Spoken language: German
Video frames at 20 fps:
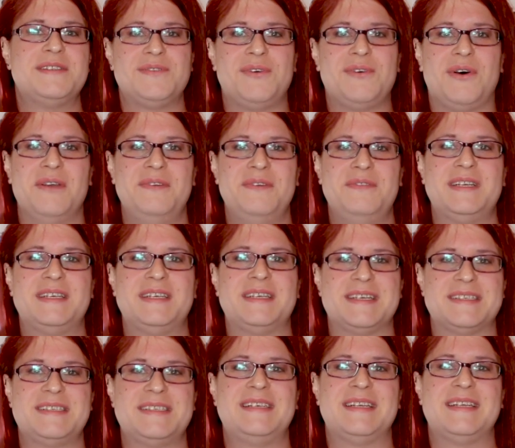so häufig,
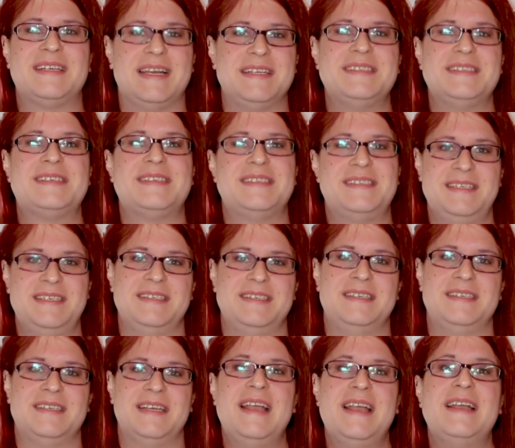dass sie trans sind?